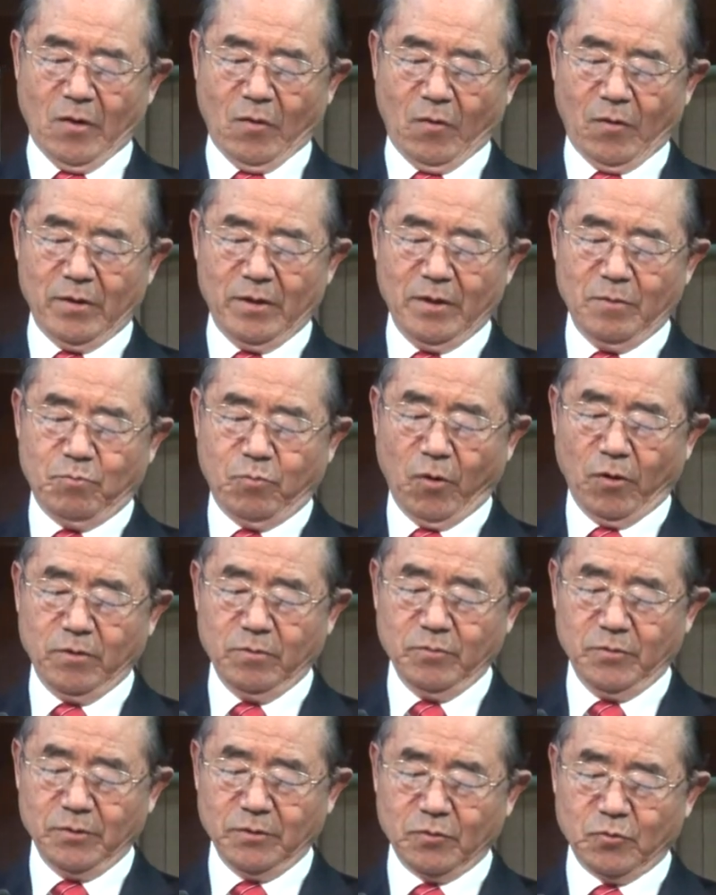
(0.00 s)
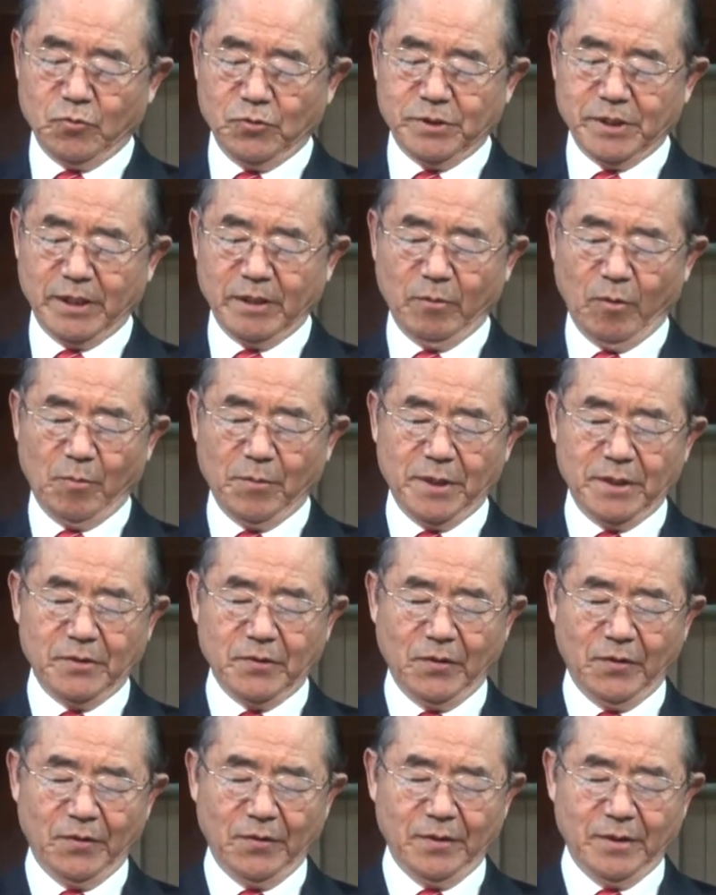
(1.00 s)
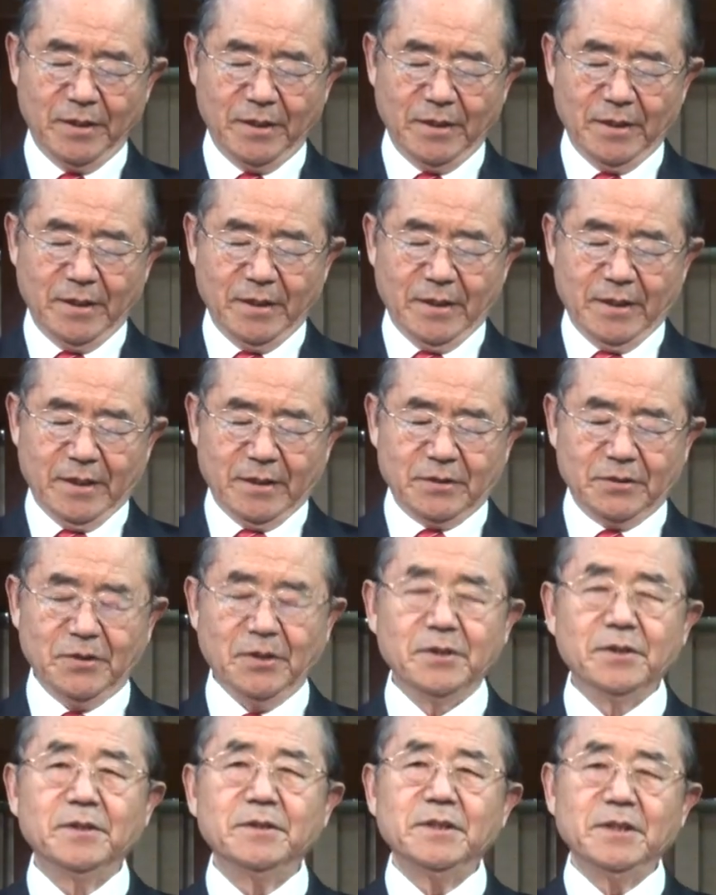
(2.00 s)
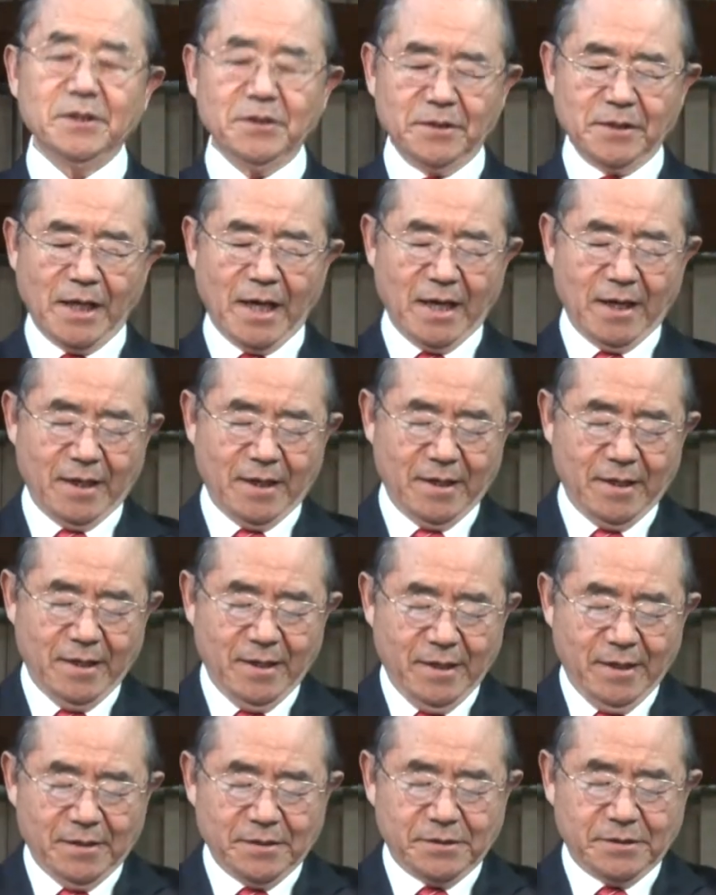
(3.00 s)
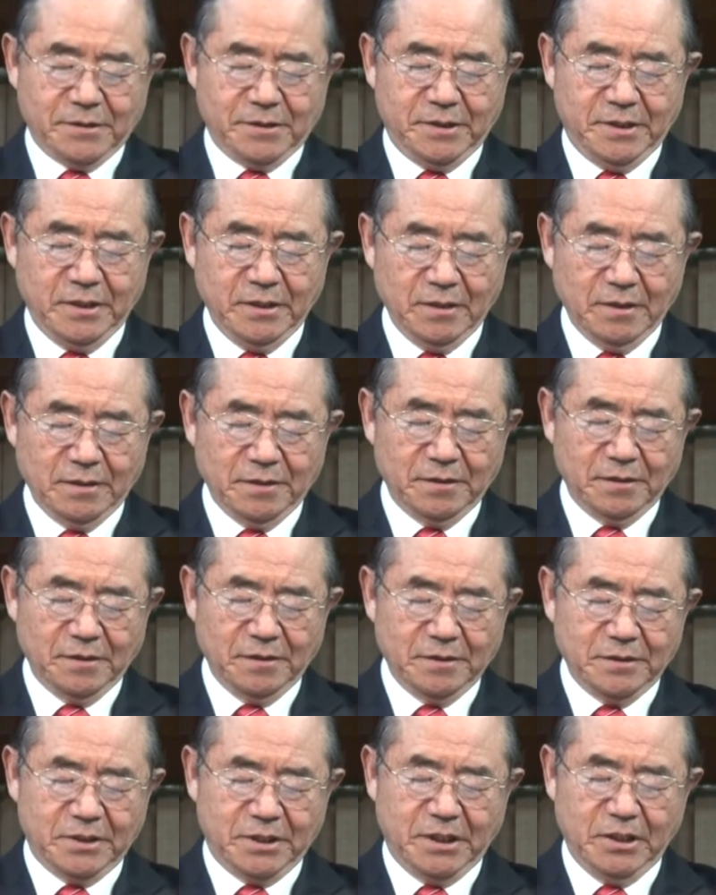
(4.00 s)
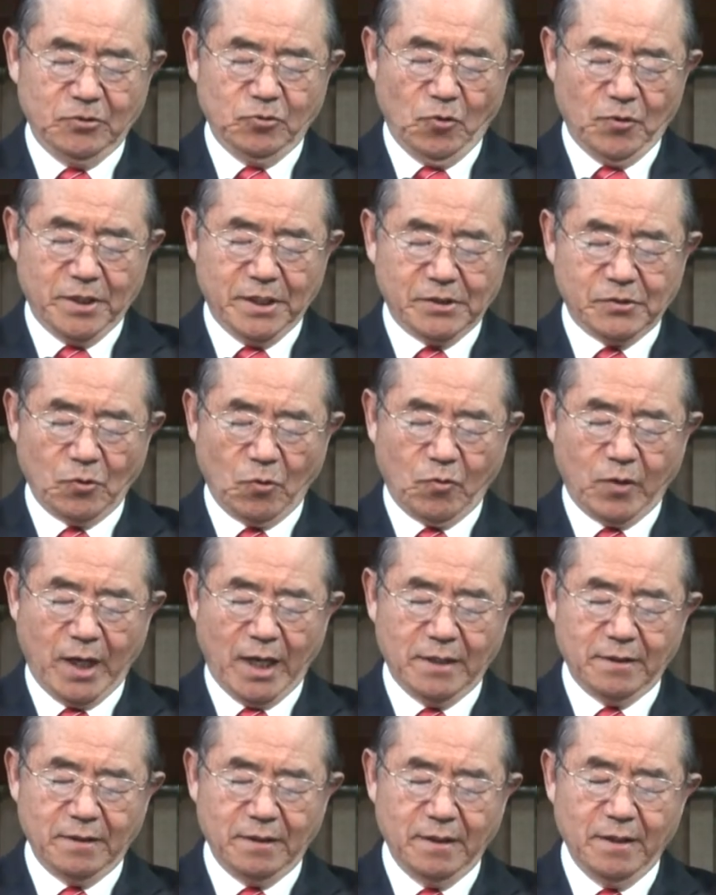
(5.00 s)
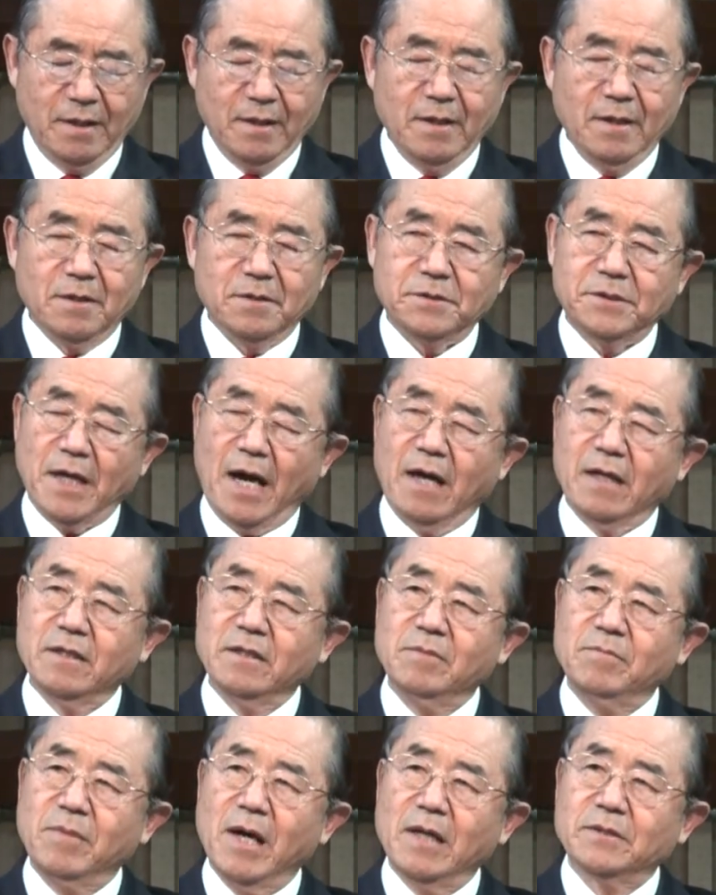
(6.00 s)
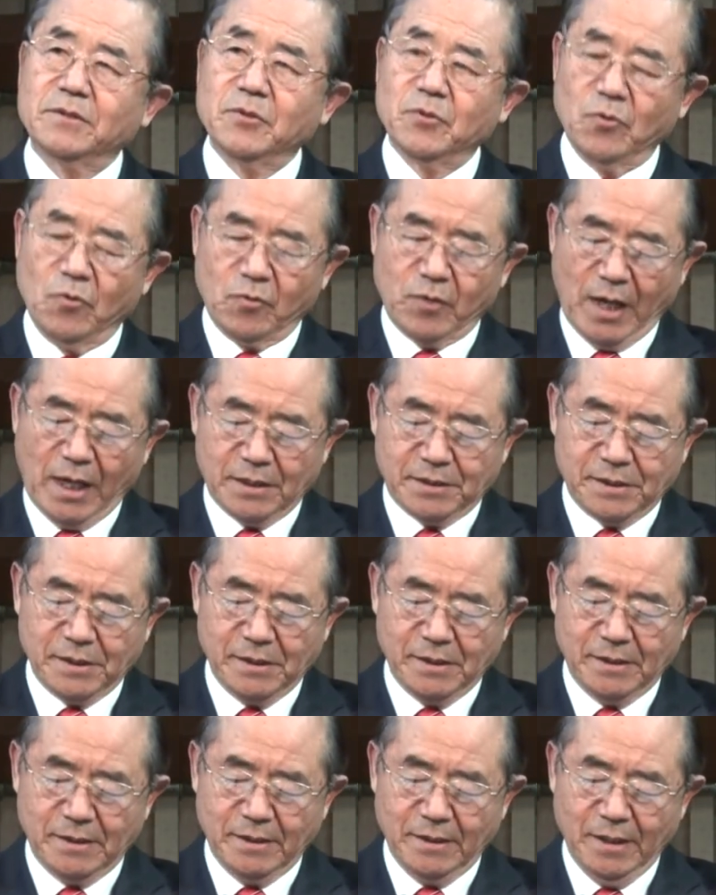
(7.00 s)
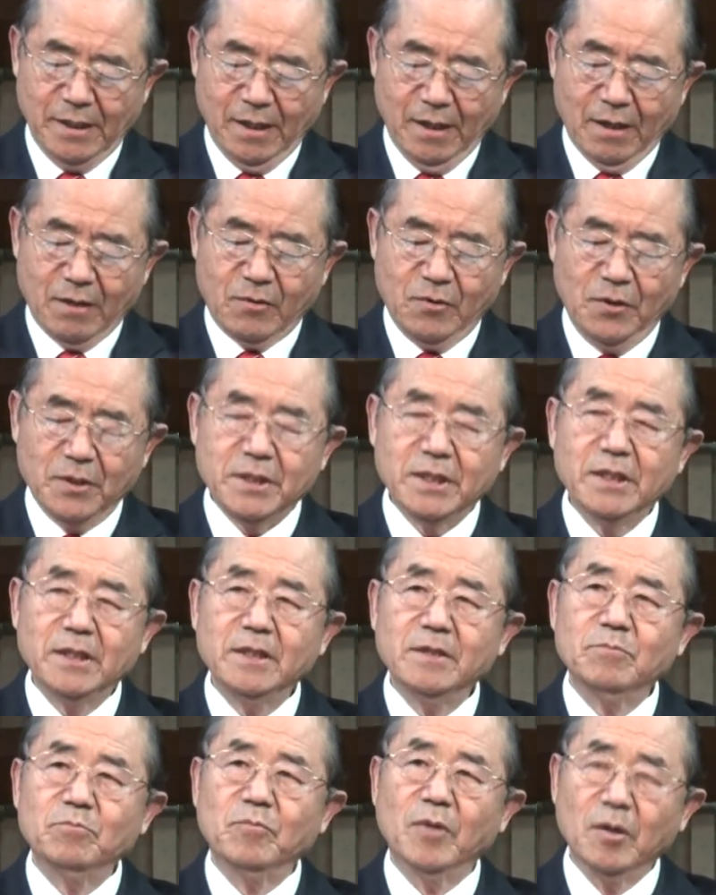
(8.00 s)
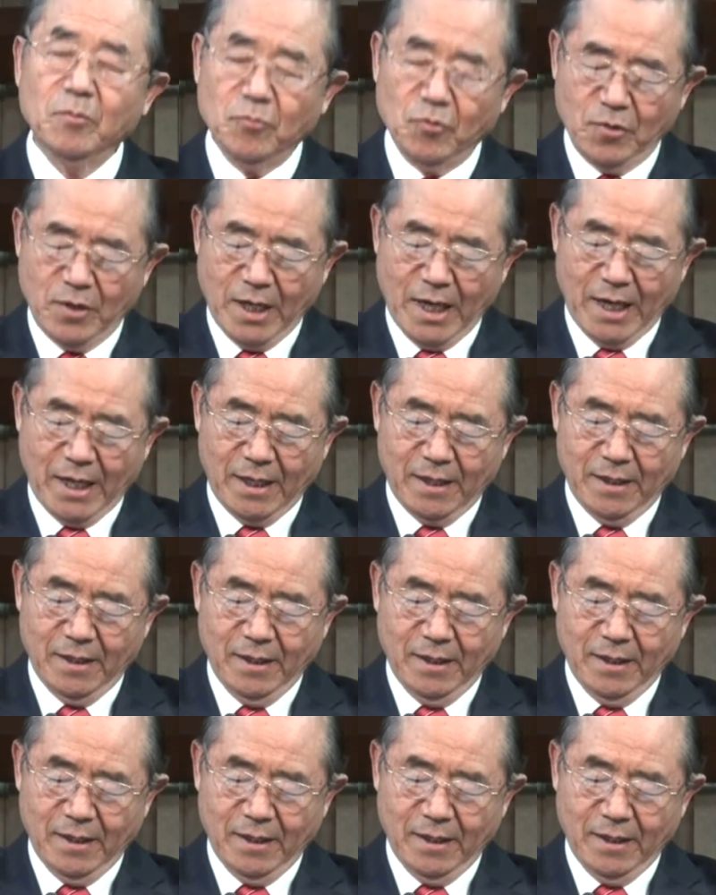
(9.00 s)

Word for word: 오늘 본문 구절에 보면요. 너는 일어나 시, 어, 시돈에 속한 사르밧으로 가서 거기 머물라.